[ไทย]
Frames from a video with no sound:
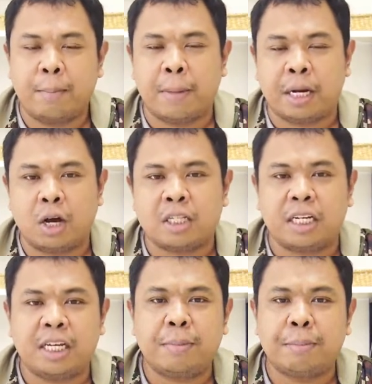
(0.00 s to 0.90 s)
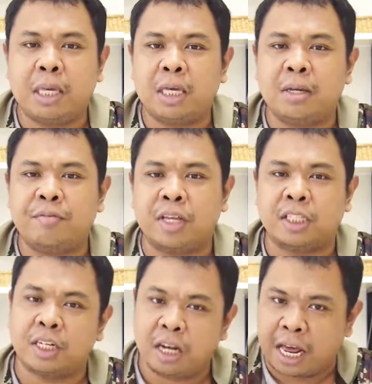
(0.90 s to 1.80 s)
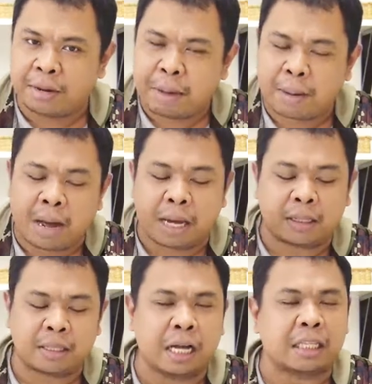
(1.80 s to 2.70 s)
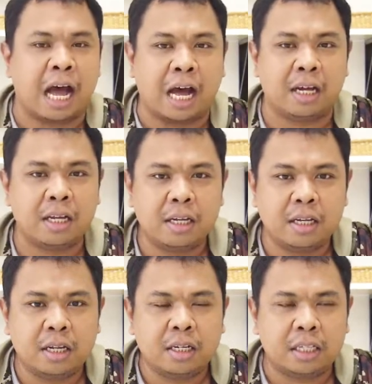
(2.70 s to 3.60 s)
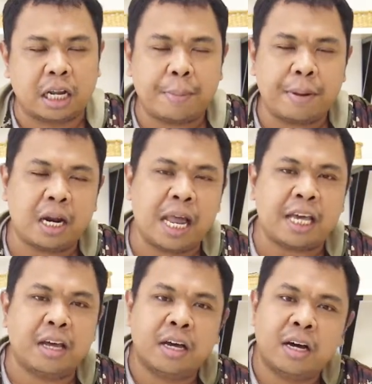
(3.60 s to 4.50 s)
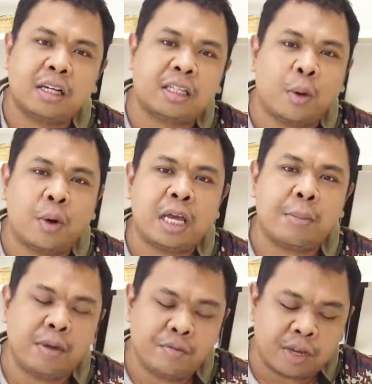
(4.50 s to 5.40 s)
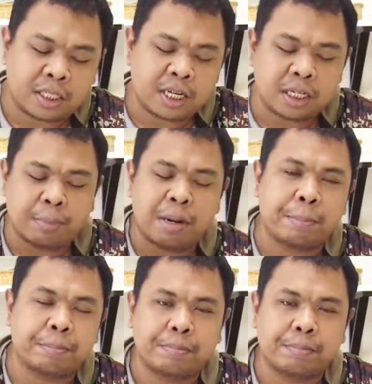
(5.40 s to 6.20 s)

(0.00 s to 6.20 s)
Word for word: มันก็จะยิ่งมีฟีเจอร์อะไรมากมายต่างๆ แต่ถ้าเป็นเลขเยอะๆ แต่ว่ายังมีฟีเจอร์สำหรับ